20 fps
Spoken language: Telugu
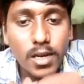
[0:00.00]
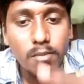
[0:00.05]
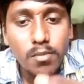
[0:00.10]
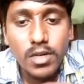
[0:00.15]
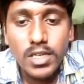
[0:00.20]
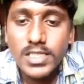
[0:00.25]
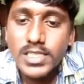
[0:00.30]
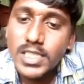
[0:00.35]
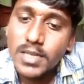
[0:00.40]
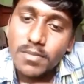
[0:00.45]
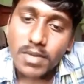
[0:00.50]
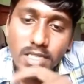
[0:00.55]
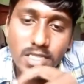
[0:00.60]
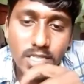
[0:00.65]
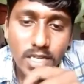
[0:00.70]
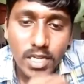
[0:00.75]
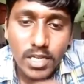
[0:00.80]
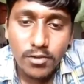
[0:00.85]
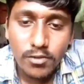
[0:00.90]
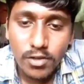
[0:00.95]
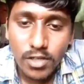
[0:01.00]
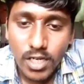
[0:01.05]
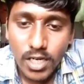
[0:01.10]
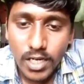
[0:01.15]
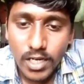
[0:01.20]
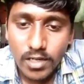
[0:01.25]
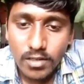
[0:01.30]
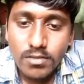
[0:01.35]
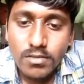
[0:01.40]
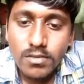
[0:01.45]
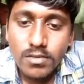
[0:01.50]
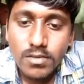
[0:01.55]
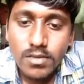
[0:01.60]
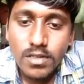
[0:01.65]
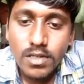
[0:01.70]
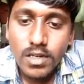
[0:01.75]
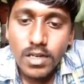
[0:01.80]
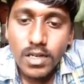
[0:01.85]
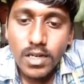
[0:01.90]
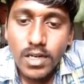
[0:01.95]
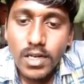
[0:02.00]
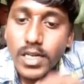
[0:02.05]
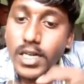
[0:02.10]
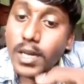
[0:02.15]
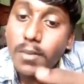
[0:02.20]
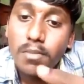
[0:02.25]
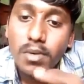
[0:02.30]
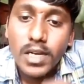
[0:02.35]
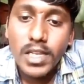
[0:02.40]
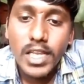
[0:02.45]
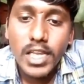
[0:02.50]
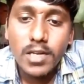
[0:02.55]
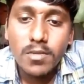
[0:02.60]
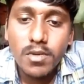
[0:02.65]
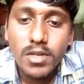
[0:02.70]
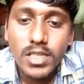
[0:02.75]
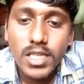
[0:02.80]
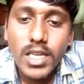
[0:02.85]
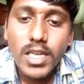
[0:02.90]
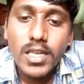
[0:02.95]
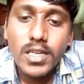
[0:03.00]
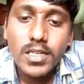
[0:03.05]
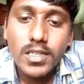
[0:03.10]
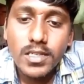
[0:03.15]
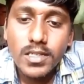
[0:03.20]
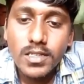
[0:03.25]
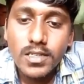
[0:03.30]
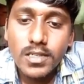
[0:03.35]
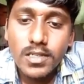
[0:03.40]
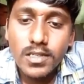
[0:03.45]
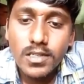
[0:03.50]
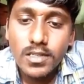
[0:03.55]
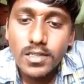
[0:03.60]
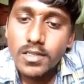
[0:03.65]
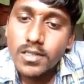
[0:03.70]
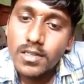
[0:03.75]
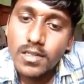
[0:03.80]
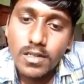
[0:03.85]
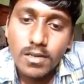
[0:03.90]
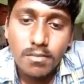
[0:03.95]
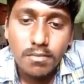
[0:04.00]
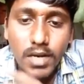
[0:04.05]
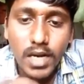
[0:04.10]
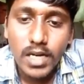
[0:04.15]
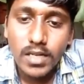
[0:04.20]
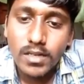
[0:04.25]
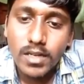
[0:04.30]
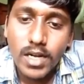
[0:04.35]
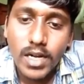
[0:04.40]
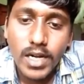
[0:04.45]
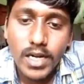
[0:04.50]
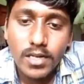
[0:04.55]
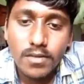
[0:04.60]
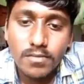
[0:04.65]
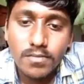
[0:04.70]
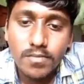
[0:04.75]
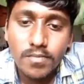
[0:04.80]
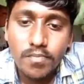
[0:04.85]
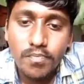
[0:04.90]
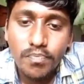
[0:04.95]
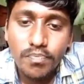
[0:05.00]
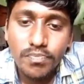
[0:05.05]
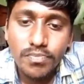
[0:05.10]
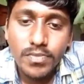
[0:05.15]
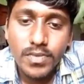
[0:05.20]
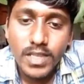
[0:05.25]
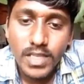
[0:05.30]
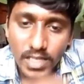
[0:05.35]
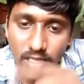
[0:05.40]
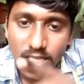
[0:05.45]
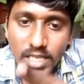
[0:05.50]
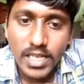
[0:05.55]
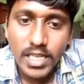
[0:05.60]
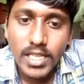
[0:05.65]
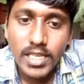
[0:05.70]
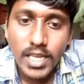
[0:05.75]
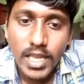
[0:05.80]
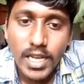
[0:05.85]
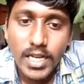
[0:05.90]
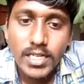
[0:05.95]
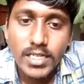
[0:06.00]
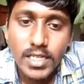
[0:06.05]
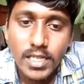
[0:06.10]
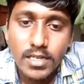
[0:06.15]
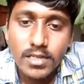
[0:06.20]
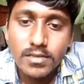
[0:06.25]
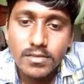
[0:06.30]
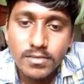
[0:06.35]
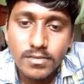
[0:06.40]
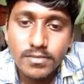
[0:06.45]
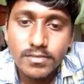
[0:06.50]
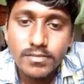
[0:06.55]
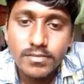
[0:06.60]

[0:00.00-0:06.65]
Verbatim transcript: డబ్బులు ఇస్తే మంచిగా రివ్యూ రాయడం డబ్బులు ఇవ్వకపోతే బ్యాడ్గా రాయడం ఇది నీ క్యారెక్టర్